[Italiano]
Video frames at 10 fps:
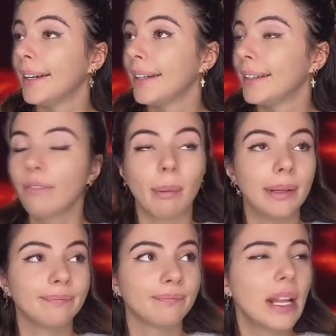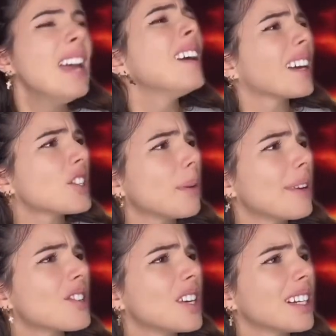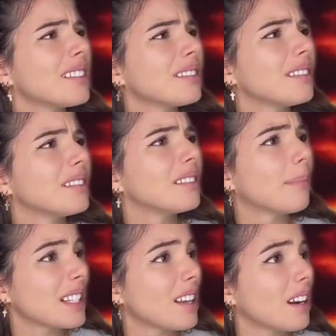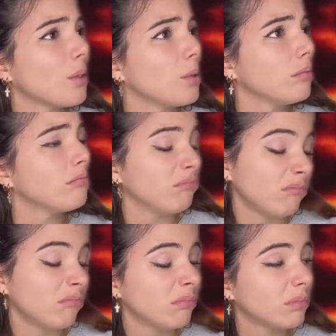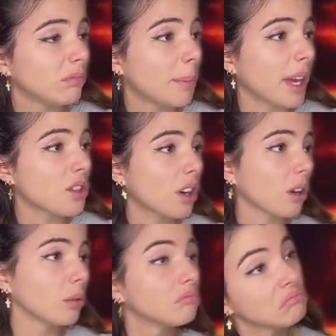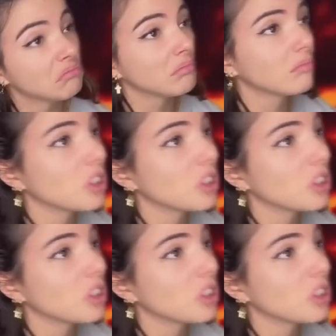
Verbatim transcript: Vabbè Che c'è per cena? Pasta al ragù? Mm, mi piace il ragù Ci